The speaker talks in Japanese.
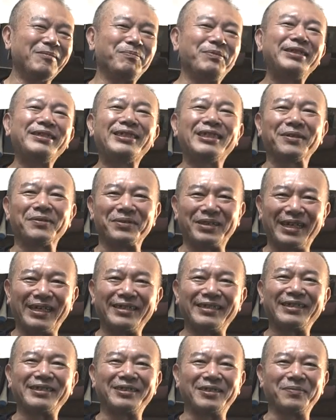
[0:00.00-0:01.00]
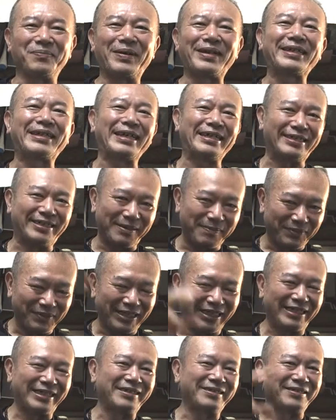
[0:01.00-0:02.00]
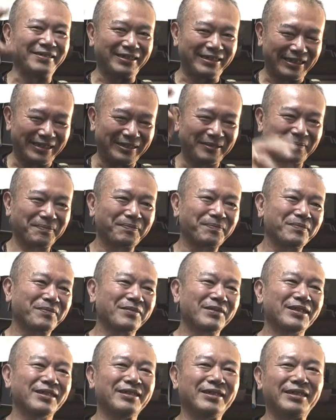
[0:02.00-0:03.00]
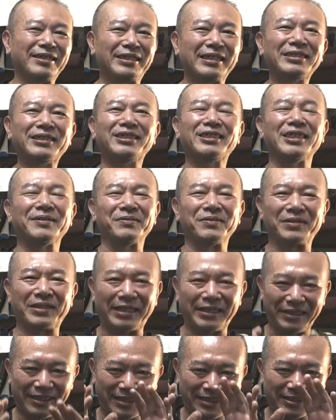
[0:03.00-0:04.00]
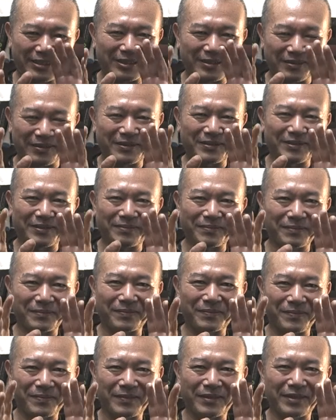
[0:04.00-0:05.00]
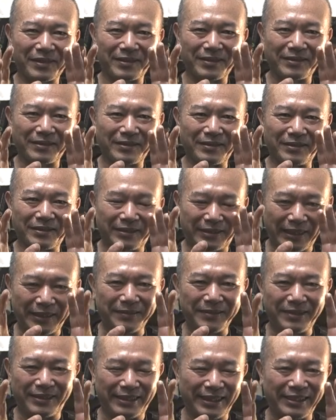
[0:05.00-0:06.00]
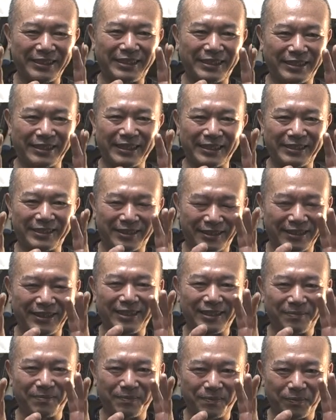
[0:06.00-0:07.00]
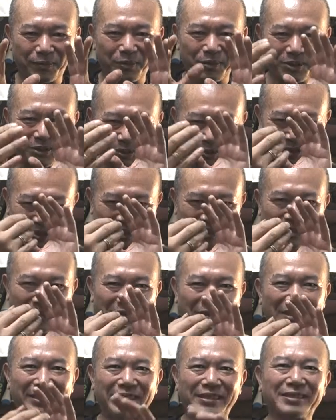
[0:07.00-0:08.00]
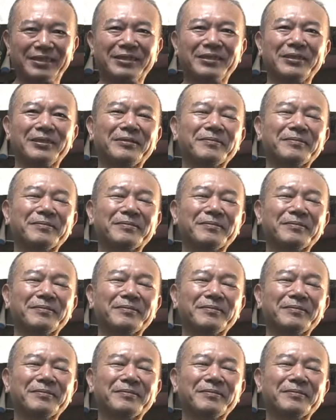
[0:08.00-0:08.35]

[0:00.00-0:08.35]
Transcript: ピッチャーは大変ですよ、毎回全部投げるんで。でキャッチャーも必ず全試合常にボール飛んでくるわけです。